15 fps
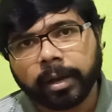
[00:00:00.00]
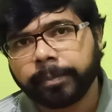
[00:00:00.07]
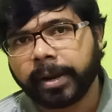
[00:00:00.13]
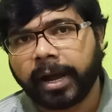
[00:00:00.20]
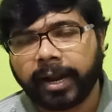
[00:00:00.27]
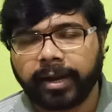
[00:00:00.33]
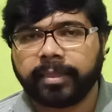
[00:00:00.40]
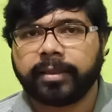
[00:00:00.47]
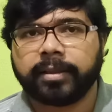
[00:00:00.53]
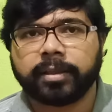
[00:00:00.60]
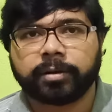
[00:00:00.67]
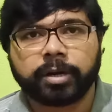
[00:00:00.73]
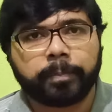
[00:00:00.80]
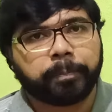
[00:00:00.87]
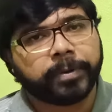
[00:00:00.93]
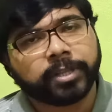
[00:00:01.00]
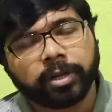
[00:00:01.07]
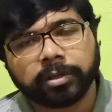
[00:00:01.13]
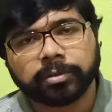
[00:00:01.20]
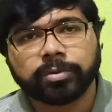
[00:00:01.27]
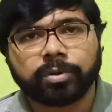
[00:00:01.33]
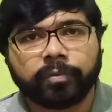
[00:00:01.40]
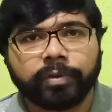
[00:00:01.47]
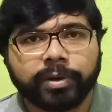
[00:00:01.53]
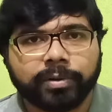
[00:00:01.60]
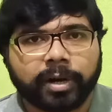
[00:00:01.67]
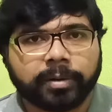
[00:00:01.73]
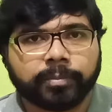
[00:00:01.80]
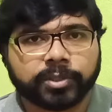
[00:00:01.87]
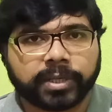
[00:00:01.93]
আমরা আলাদা আলাদা করে পৃথক দুটো
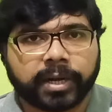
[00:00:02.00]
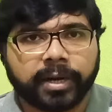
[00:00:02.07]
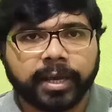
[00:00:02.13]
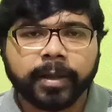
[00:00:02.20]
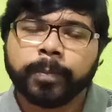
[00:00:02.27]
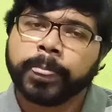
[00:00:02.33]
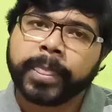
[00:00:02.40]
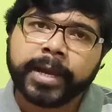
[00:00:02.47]
ভিডিও আনবো চ্যানেলে